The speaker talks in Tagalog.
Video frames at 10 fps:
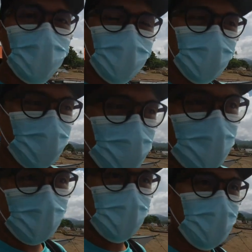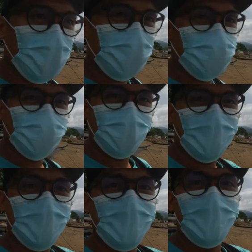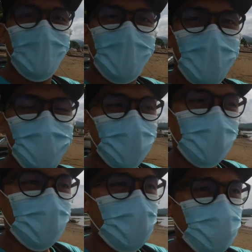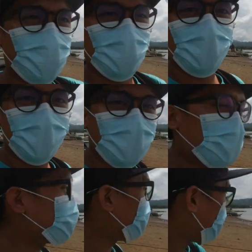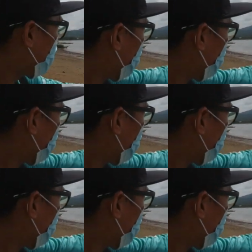Garchi Torena, Camarines Sur mga kapo.